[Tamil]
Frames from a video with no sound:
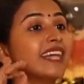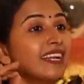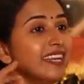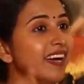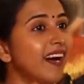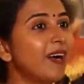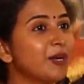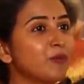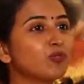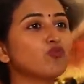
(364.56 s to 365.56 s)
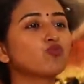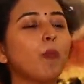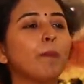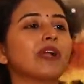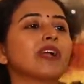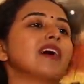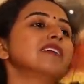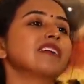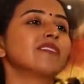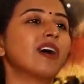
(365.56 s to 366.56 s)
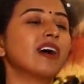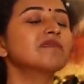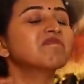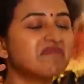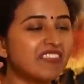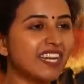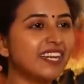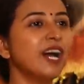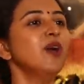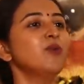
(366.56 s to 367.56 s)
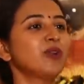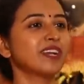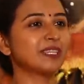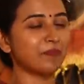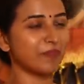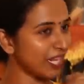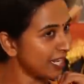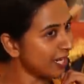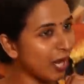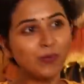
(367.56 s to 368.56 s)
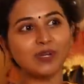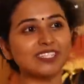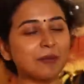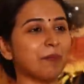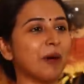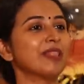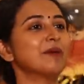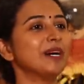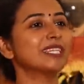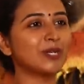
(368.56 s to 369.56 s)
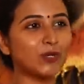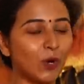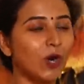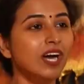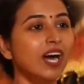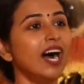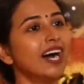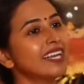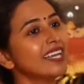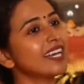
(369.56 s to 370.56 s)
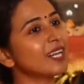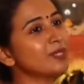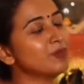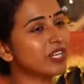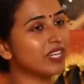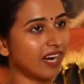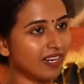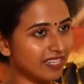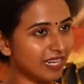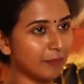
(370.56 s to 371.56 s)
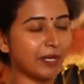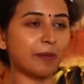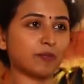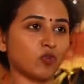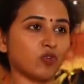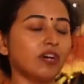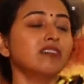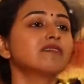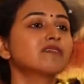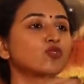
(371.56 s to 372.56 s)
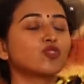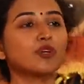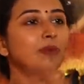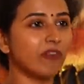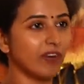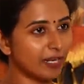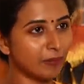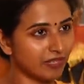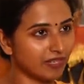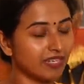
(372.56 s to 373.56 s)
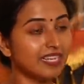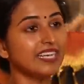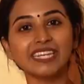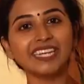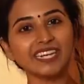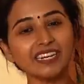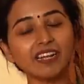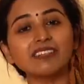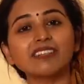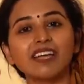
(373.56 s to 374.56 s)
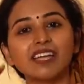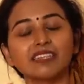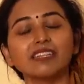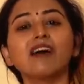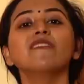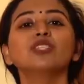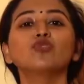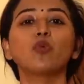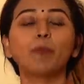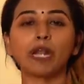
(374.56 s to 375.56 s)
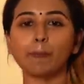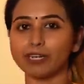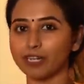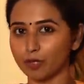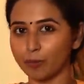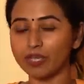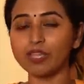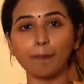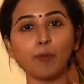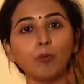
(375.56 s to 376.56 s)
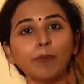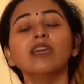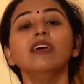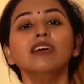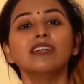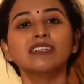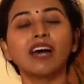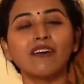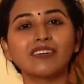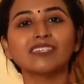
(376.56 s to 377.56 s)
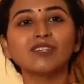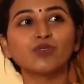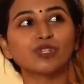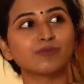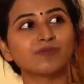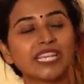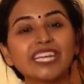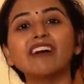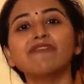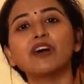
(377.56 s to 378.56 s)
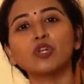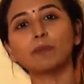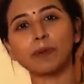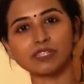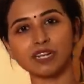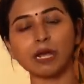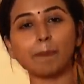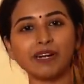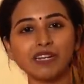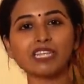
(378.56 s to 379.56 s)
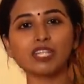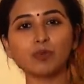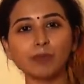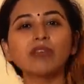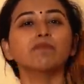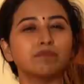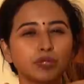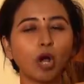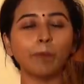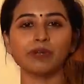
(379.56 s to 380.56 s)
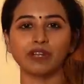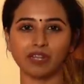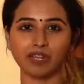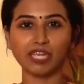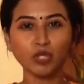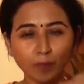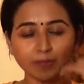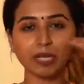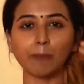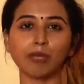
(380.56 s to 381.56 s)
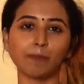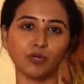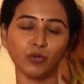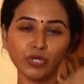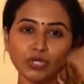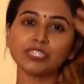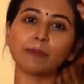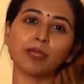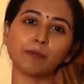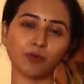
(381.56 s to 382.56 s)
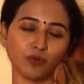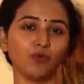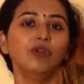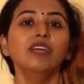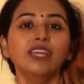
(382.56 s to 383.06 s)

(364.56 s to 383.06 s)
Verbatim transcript: தனியா ஆடும்போது சூப்பரா டான்ஸ் ஆடுவாங்க என்ன ஒரு ரிதம் என்ன ஒரு ஸ்டெப் அந்த மாதிரி இருக்கும் ஆனா யாராவது முன்னாடி ஆடுங்க அப்படின்னு சொன்னா சுத்தமா அவங்க ஆட மாட்டாங்க இது என்னன்னா தான் என்னதான் வந்து சூப்பரா பண்ணாலுமே எப்பவுமே நான் வந்து ஒரு இனஃபான ஒரு பர்சன்ல நான் பண்றது எதுவுமே ப்ராப்பரா இல்ல இன்னும் செம்மையா பண்ணும் இன்னும் செம்மையா பண்ணும்